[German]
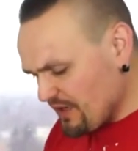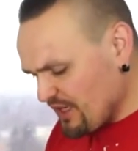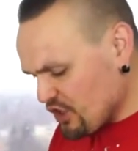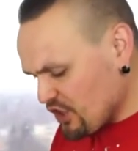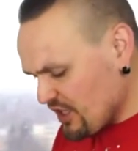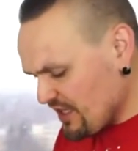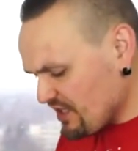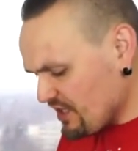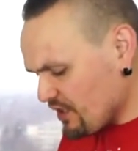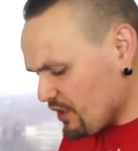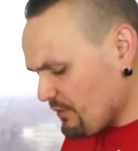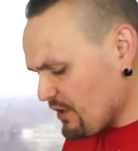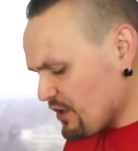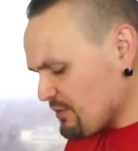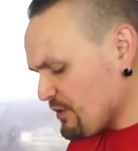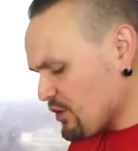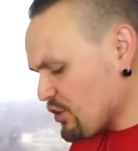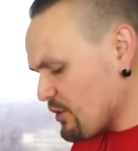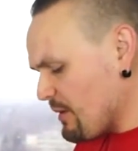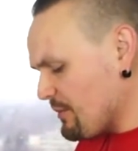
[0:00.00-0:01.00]
schon mal nicht schlecht, die können wir
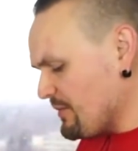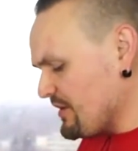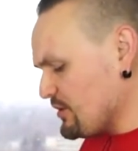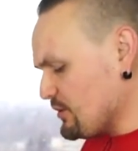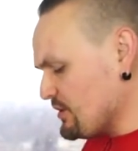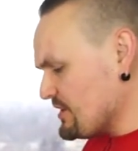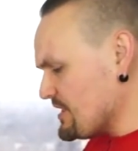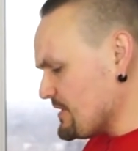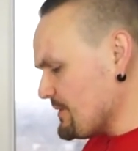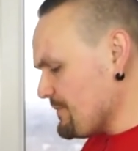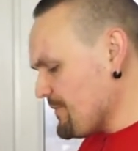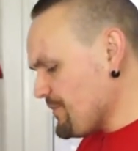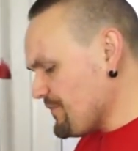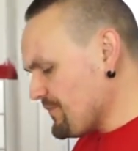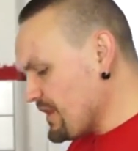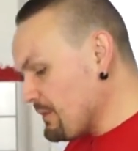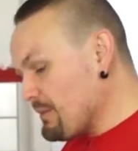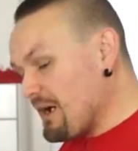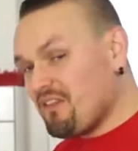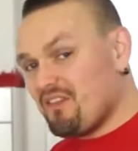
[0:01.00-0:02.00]
erstmal schon mal mit nutzen.
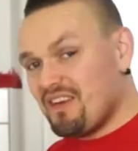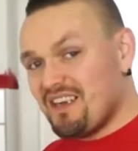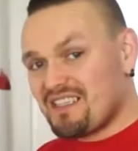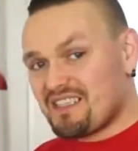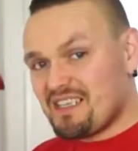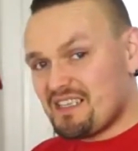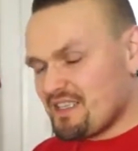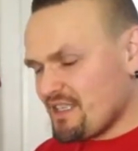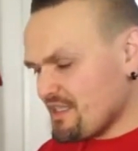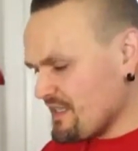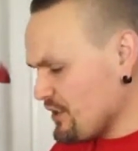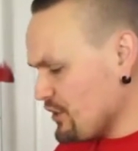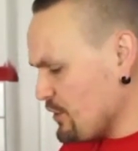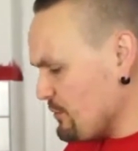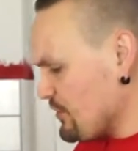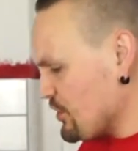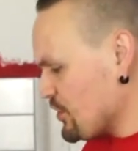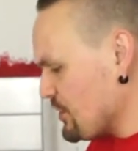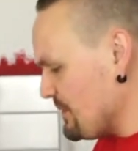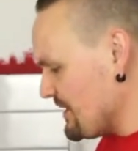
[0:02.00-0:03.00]
Die machen wir jetzt als erstes
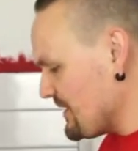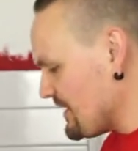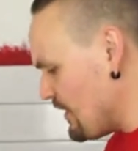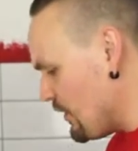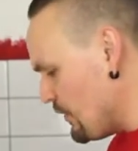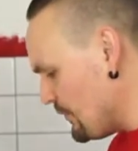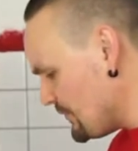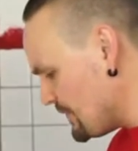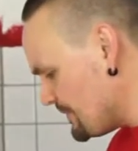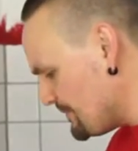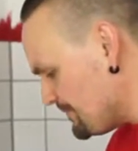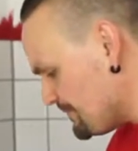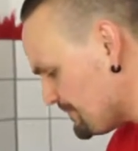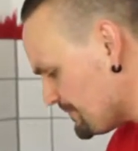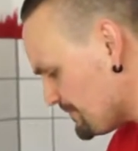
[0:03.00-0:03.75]
schon mal, schon mal drauf.